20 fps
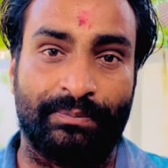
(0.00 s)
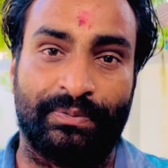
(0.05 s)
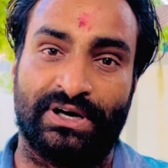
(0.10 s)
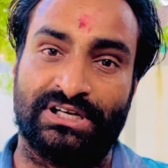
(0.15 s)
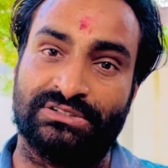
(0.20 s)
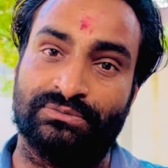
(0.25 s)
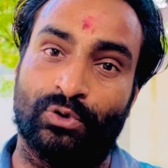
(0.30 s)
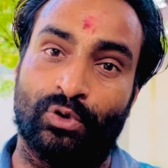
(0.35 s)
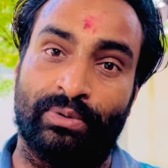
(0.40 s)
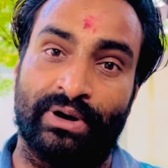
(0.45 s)

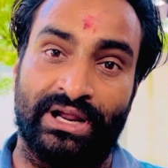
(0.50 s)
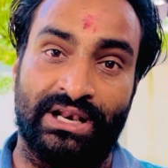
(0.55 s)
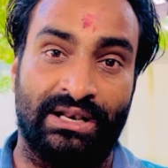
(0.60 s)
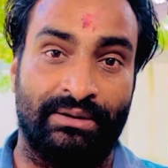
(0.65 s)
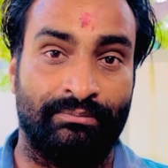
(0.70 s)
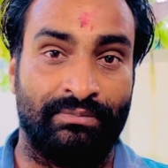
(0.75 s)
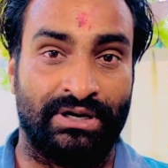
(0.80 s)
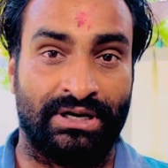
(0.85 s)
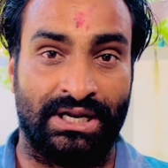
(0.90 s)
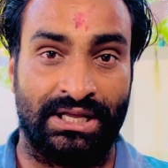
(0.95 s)
पास मोबाइल
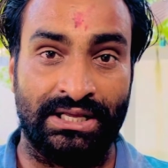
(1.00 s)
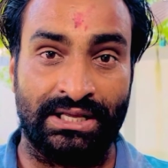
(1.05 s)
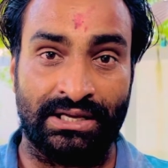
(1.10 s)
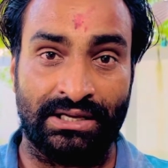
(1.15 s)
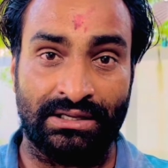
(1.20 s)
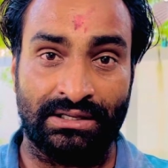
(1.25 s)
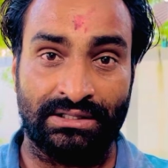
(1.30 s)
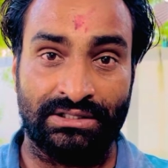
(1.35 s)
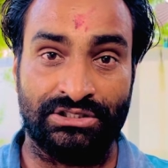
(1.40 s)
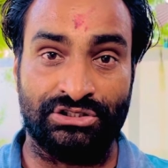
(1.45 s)
नंबर नहीं है
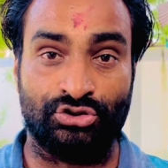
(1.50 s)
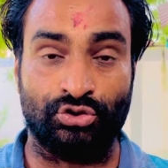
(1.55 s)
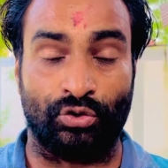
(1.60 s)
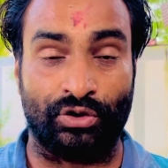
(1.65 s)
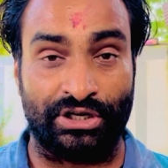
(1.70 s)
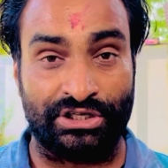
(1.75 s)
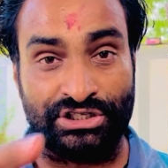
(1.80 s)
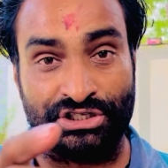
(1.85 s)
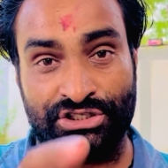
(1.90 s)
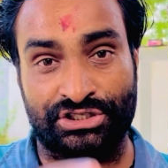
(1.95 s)
जो
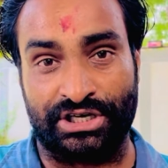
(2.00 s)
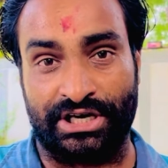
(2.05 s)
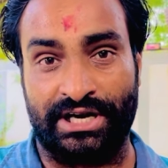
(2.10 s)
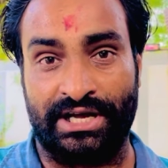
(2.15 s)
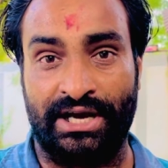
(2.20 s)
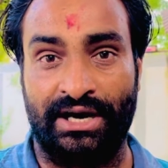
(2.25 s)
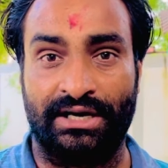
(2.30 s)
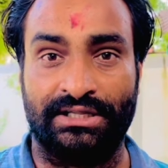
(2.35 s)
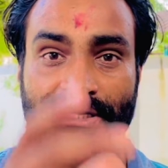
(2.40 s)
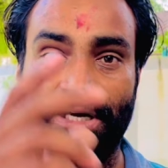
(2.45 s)
रजिस्टर्ड
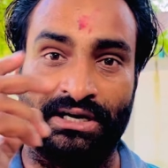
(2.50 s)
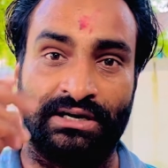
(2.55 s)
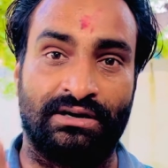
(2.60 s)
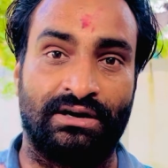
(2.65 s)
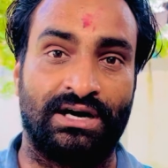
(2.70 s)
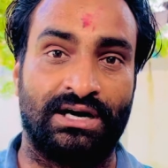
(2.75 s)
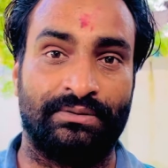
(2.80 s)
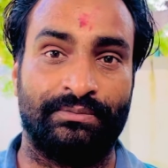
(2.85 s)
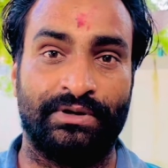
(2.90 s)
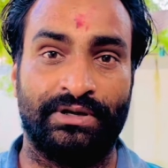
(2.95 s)
है आधार
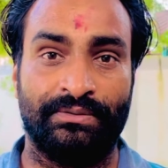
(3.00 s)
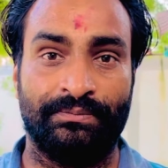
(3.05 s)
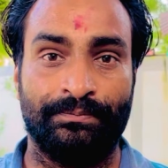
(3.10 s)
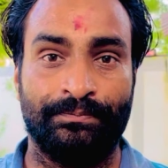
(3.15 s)
कार्ड में